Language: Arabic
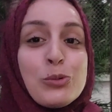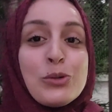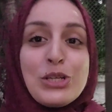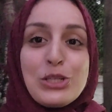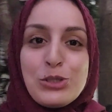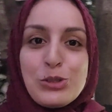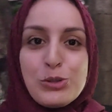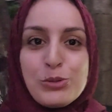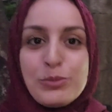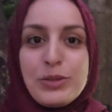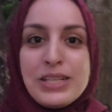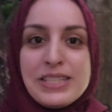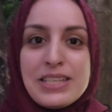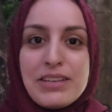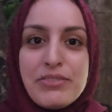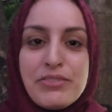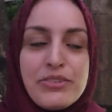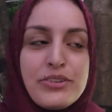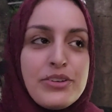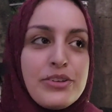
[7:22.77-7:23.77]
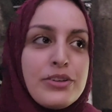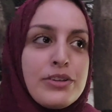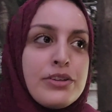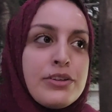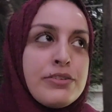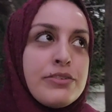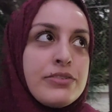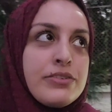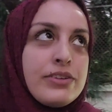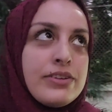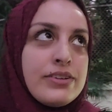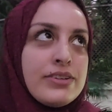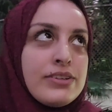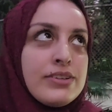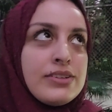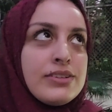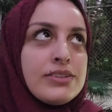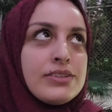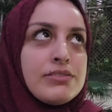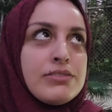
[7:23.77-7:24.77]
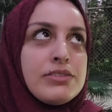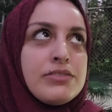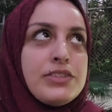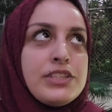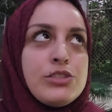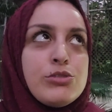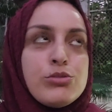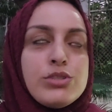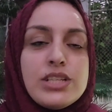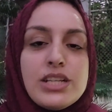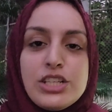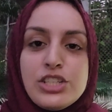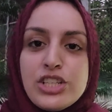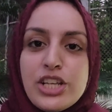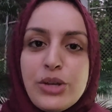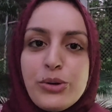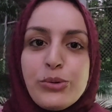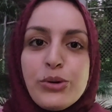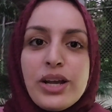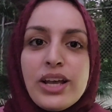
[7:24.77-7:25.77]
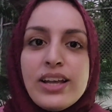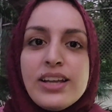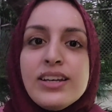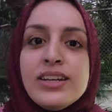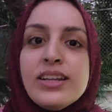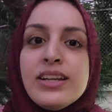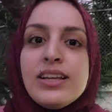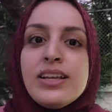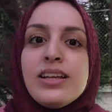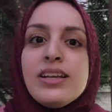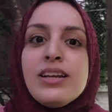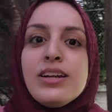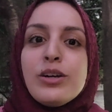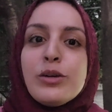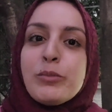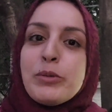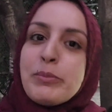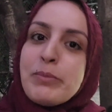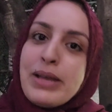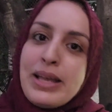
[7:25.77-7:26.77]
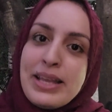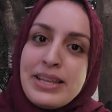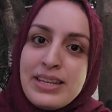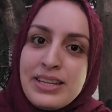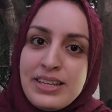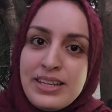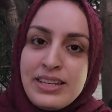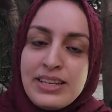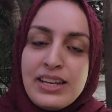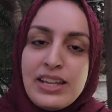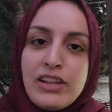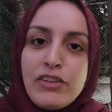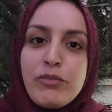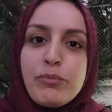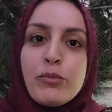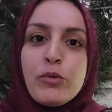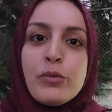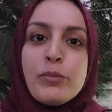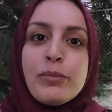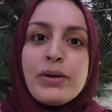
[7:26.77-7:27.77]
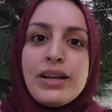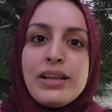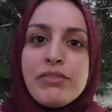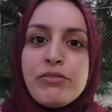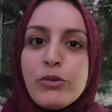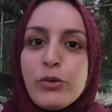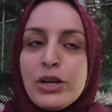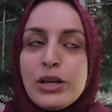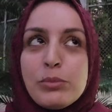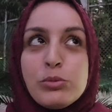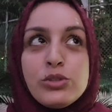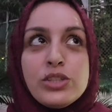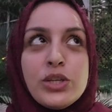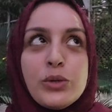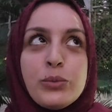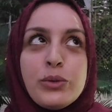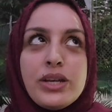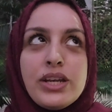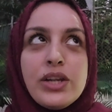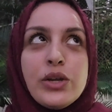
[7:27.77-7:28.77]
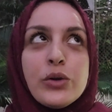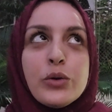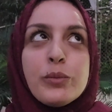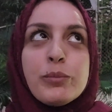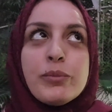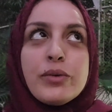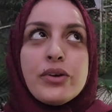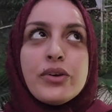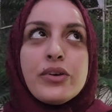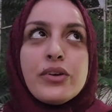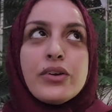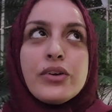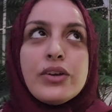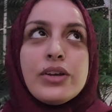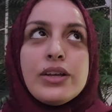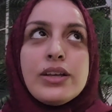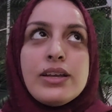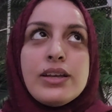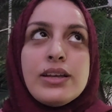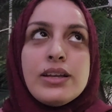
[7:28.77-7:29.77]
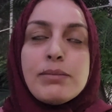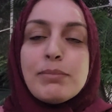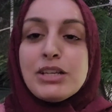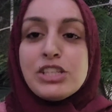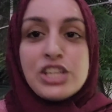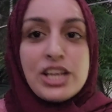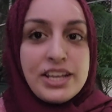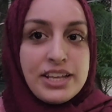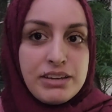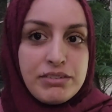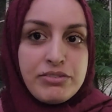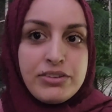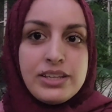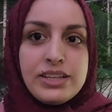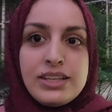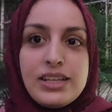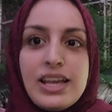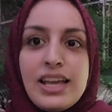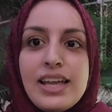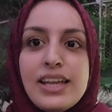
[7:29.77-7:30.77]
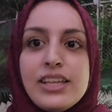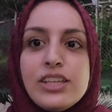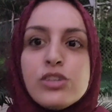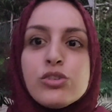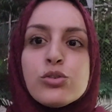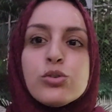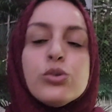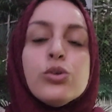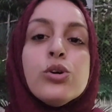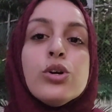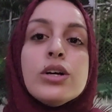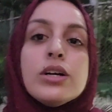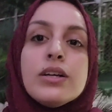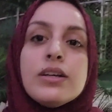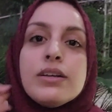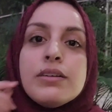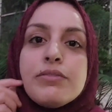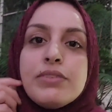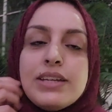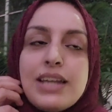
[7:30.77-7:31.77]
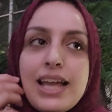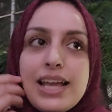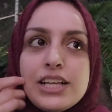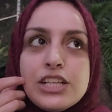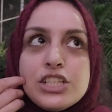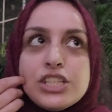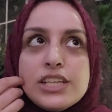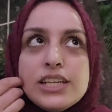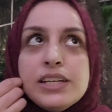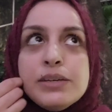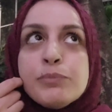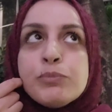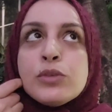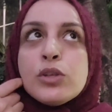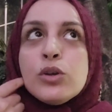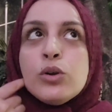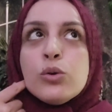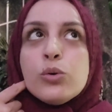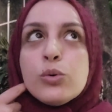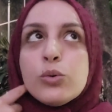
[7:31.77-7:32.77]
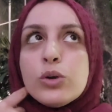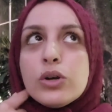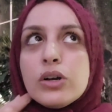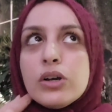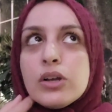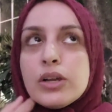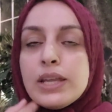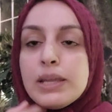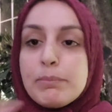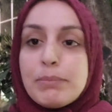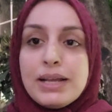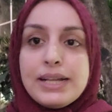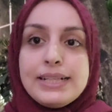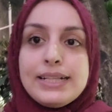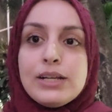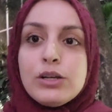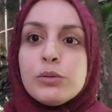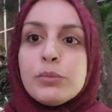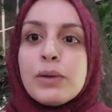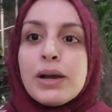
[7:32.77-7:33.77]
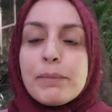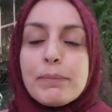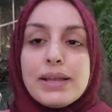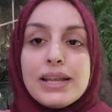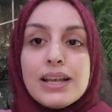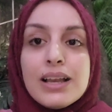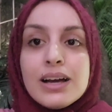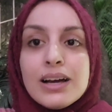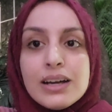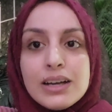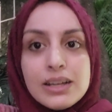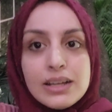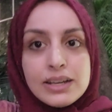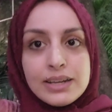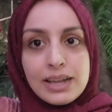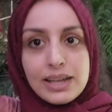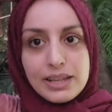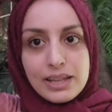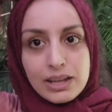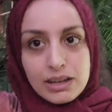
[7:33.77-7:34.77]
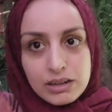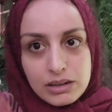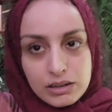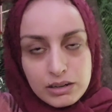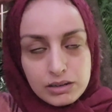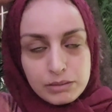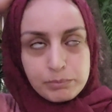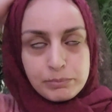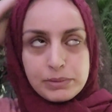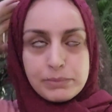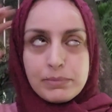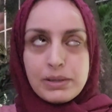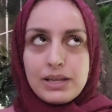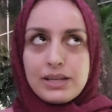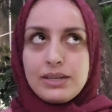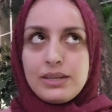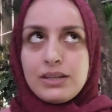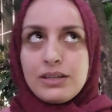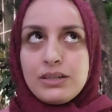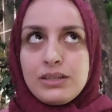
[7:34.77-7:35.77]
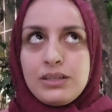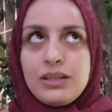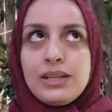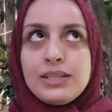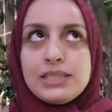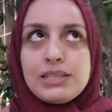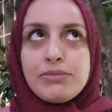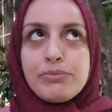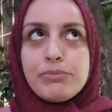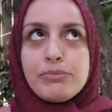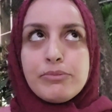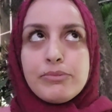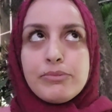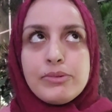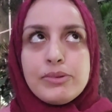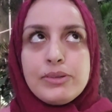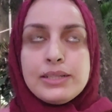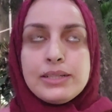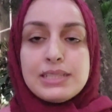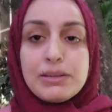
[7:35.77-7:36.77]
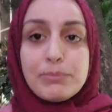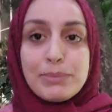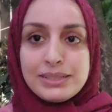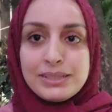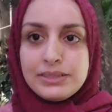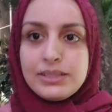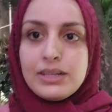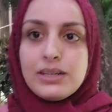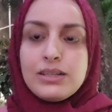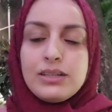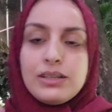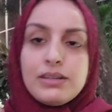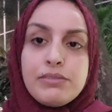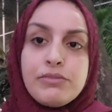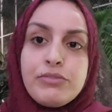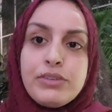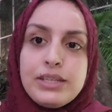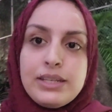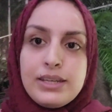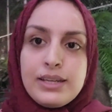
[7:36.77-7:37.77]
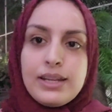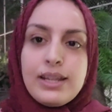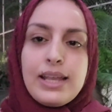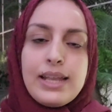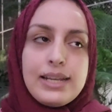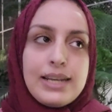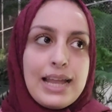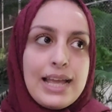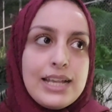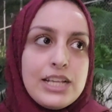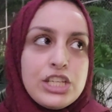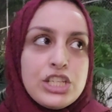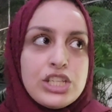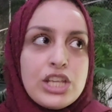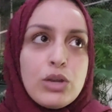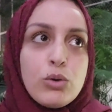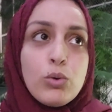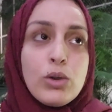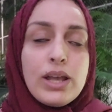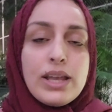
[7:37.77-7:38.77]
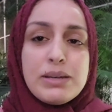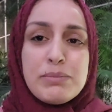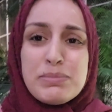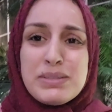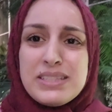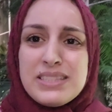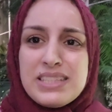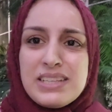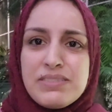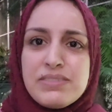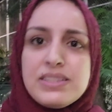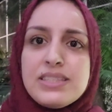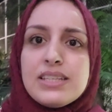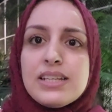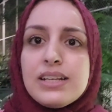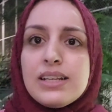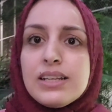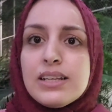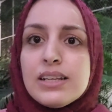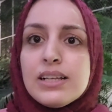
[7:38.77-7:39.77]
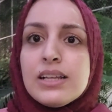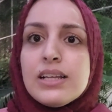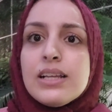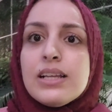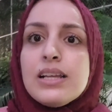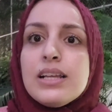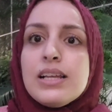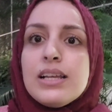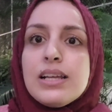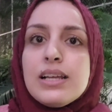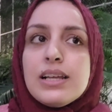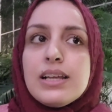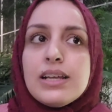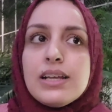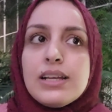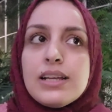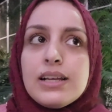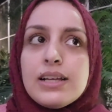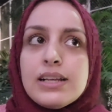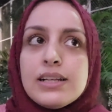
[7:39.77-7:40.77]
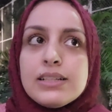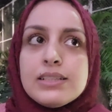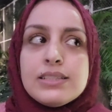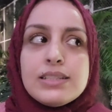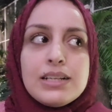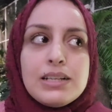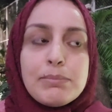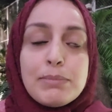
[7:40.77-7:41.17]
وريتكم حتى في الفيديو ديال شاروخان وبما انني هنايا في مومباي فولا بد نوريكم آه، المشاهير فين كيعيشوا فين عايشين وكما قلت لكم قبيله هنايا بما ان حتى حتى بندره فين كاين عايش شاروخان بزاف ديال آه، ديال